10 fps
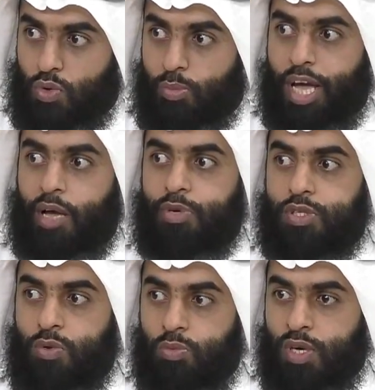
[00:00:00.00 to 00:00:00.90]
انه ما
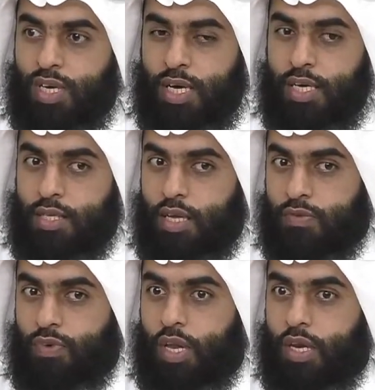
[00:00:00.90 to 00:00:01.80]
يحبس خاصه
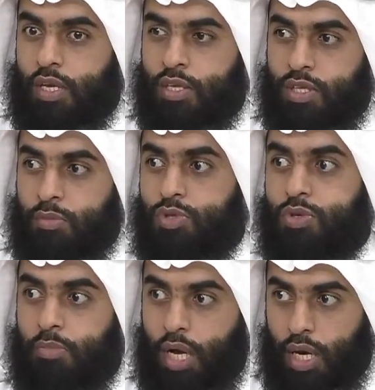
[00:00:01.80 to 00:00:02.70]
الاطفال اللي
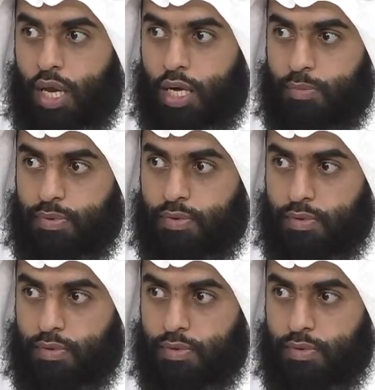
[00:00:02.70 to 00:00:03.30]
يندمجون مع اللعب